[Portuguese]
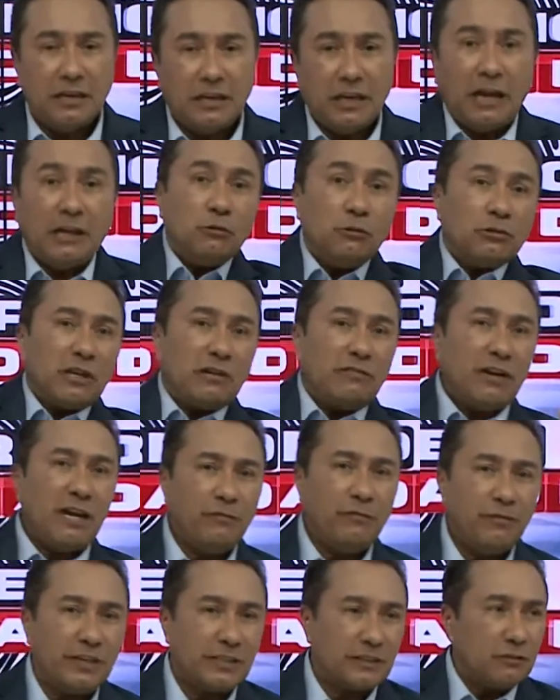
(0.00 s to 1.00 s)
E aí eu estava
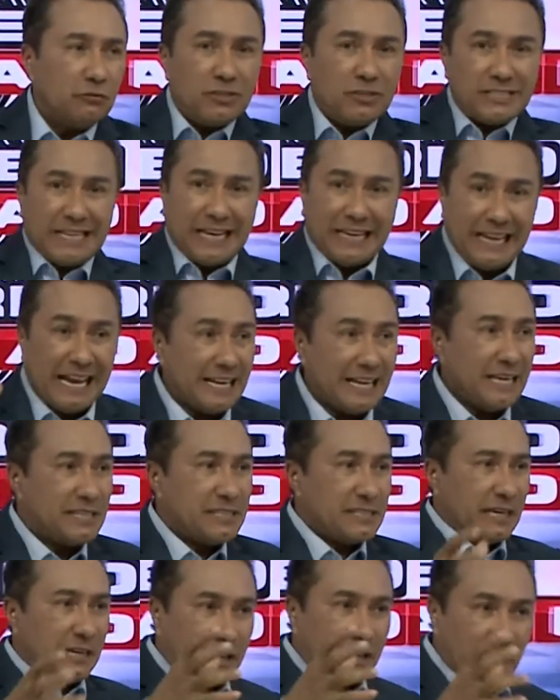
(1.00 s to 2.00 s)
refletindo, será que
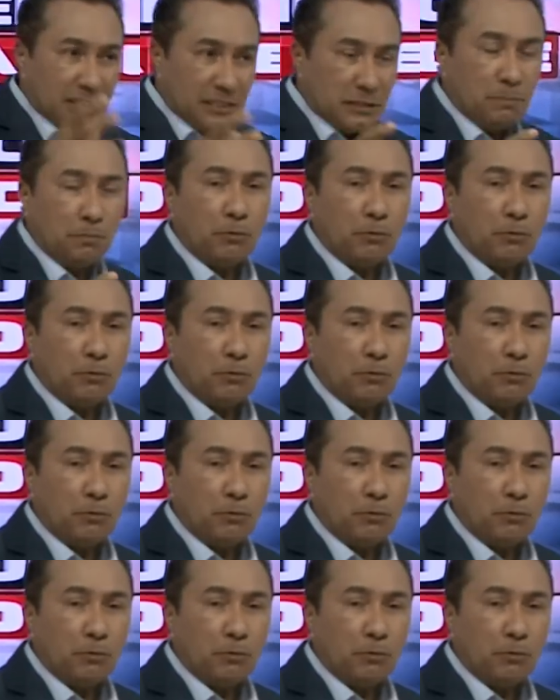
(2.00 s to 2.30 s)
essa classe